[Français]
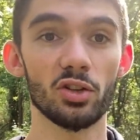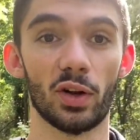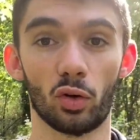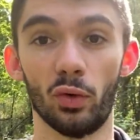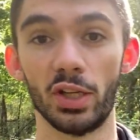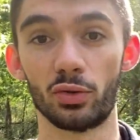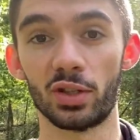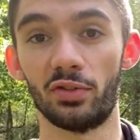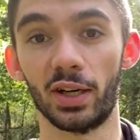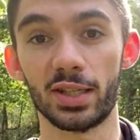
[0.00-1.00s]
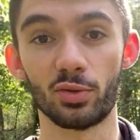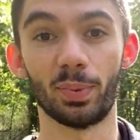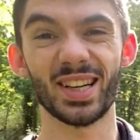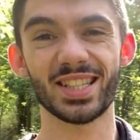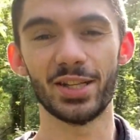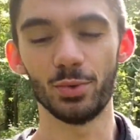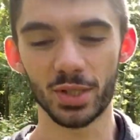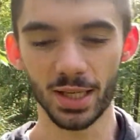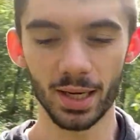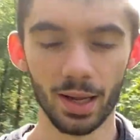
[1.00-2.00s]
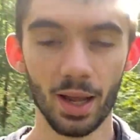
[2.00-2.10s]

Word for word: tu vas trouver des choses à faire qui sont presque inutiles,